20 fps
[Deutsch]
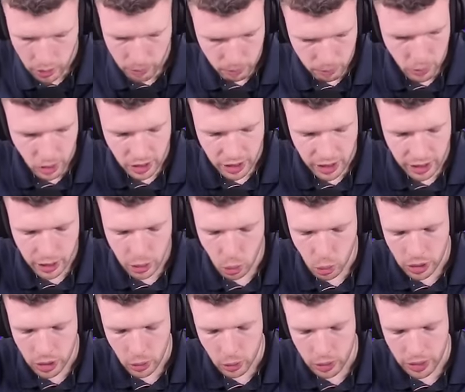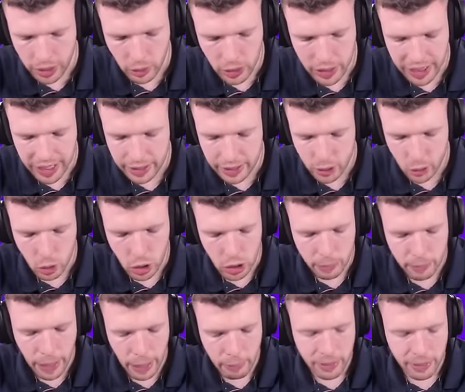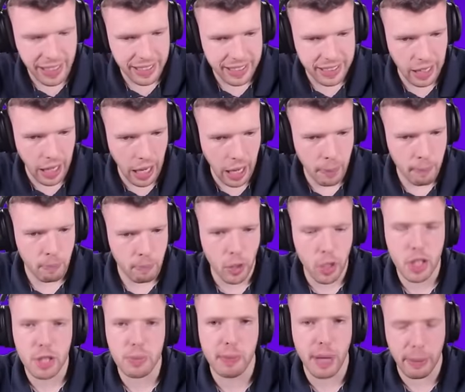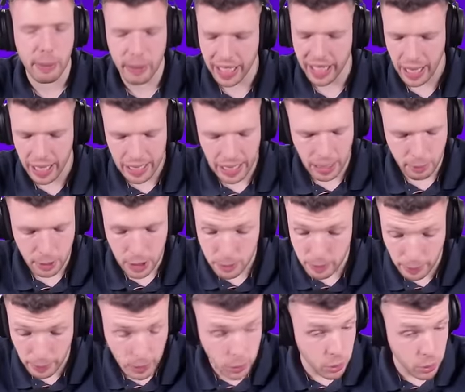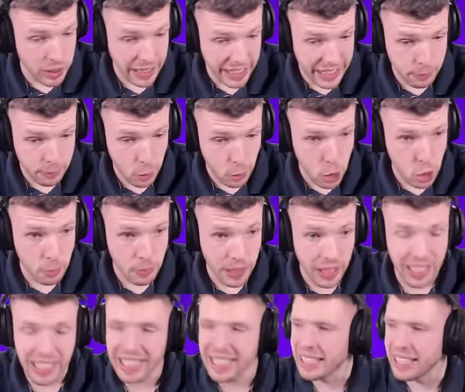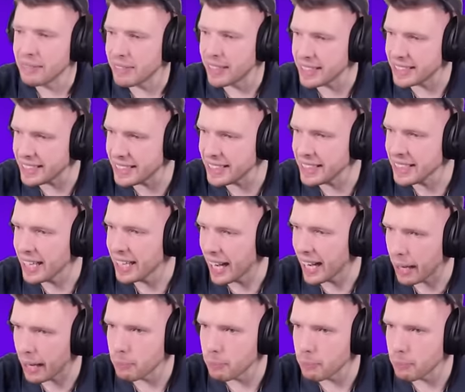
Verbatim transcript: Das Ding ist durch. Und da wird der Gegner natürlich BM, ganz klar. Ne? Ich BM hier keinen, aber ich BM natürlich X-Bogen-Spieler, weil die haben